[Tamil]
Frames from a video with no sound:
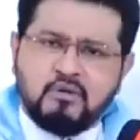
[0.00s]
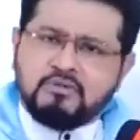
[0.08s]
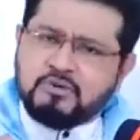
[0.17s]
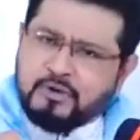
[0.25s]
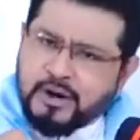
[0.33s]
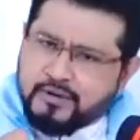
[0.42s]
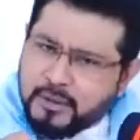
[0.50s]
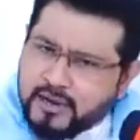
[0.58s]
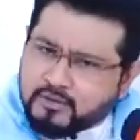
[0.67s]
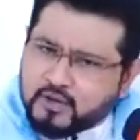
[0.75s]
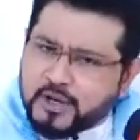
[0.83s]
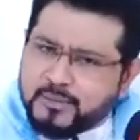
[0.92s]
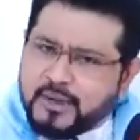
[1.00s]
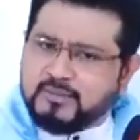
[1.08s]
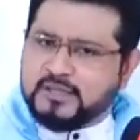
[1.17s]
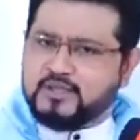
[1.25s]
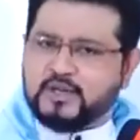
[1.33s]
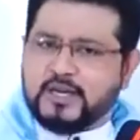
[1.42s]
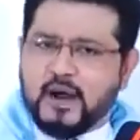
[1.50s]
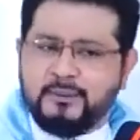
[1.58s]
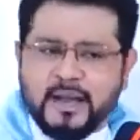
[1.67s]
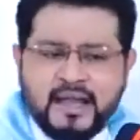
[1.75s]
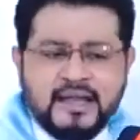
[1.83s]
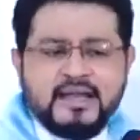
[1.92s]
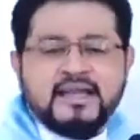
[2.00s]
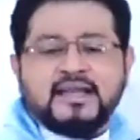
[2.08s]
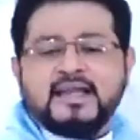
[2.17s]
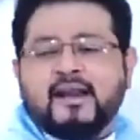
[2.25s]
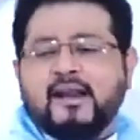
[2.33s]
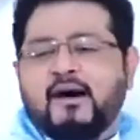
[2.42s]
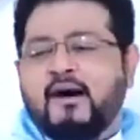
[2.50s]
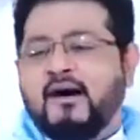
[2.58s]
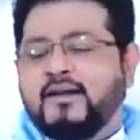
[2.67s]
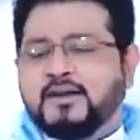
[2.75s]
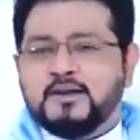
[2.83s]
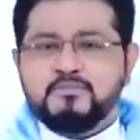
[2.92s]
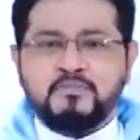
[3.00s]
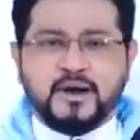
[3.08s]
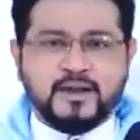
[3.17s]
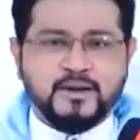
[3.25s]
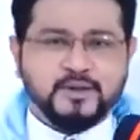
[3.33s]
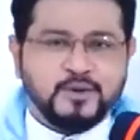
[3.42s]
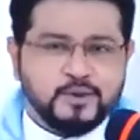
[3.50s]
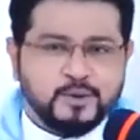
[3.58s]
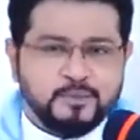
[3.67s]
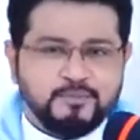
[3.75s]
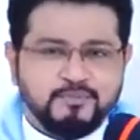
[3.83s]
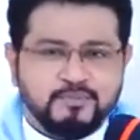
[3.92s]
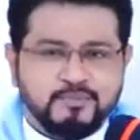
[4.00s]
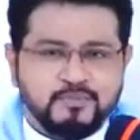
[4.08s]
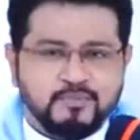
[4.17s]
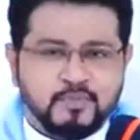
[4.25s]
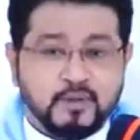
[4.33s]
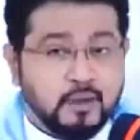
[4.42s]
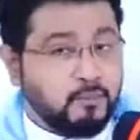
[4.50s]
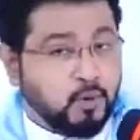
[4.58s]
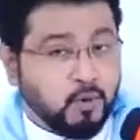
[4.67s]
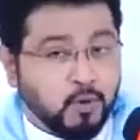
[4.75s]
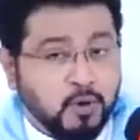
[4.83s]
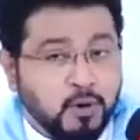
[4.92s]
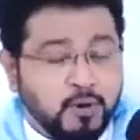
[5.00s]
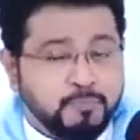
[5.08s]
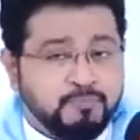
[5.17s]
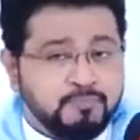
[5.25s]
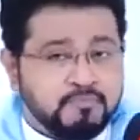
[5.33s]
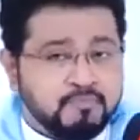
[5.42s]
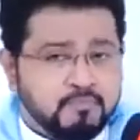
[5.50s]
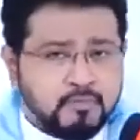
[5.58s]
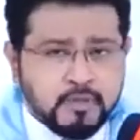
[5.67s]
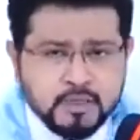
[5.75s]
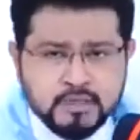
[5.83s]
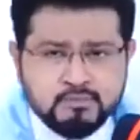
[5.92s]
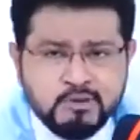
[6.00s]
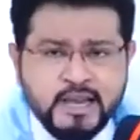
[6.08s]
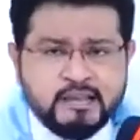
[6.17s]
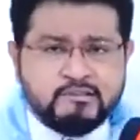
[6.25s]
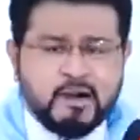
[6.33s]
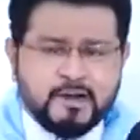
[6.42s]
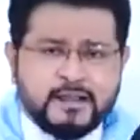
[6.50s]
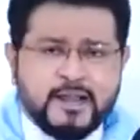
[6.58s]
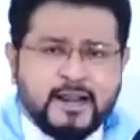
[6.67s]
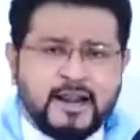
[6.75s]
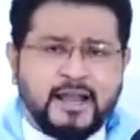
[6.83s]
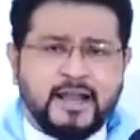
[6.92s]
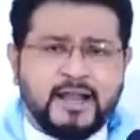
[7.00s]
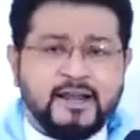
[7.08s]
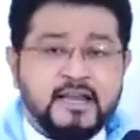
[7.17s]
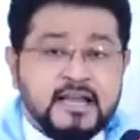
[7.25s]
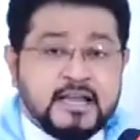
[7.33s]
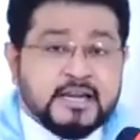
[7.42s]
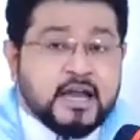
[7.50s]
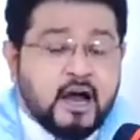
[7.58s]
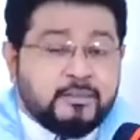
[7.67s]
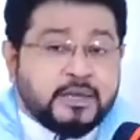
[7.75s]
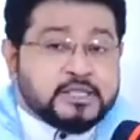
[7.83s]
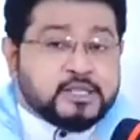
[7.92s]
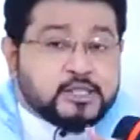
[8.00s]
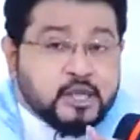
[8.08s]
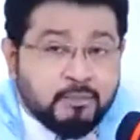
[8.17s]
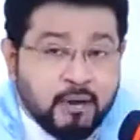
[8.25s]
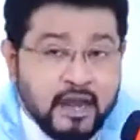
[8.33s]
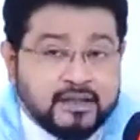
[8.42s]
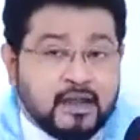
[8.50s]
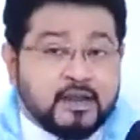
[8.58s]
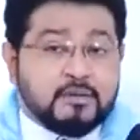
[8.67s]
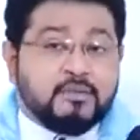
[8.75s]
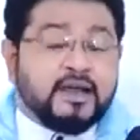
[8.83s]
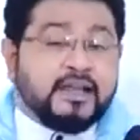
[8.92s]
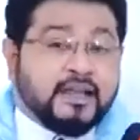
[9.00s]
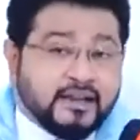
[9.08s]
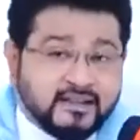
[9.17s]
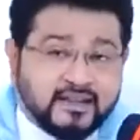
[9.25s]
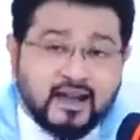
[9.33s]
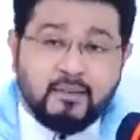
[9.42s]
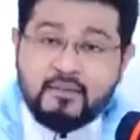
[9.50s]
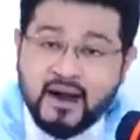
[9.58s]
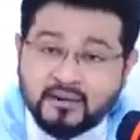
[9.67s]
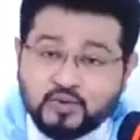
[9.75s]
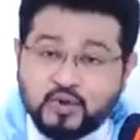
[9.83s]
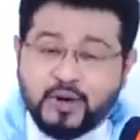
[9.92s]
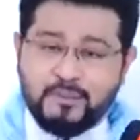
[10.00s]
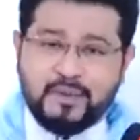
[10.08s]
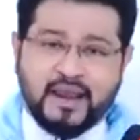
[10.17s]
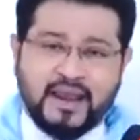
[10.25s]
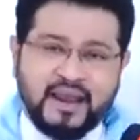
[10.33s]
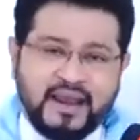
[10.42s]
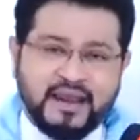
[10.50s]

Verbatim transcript: உன் கூட மாத்திரமே வச்சுக்காம எல்லாருக்கும் பகிர்ந்துக்கோ அப்போ நம்முடைய வாழ்க்கையில நாம சமாதானமா இருந்தா மாத்திரமே